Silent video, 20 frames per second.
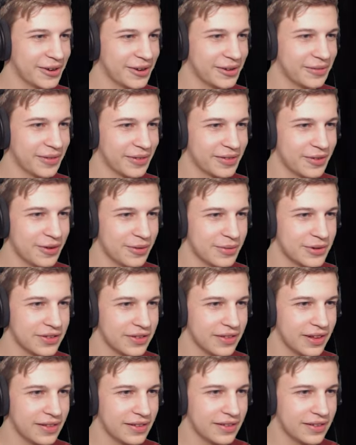Hat irgendwas
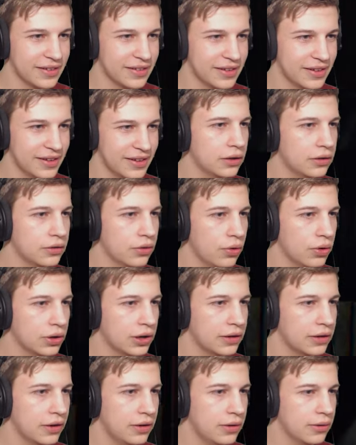Komisches an sich. Kann ich da
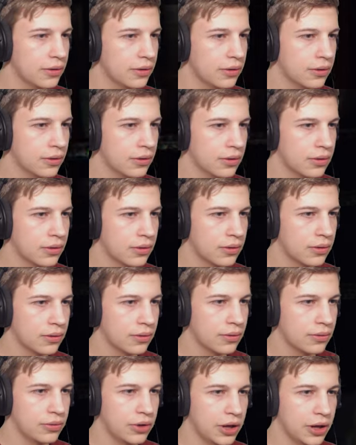hochklettern?
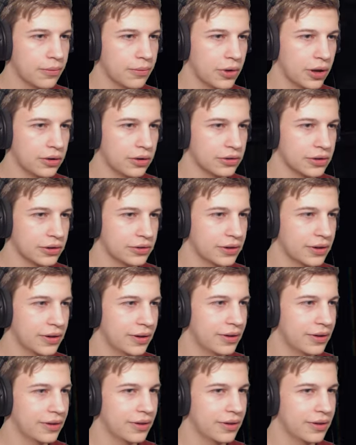Nee, kann ich nicht.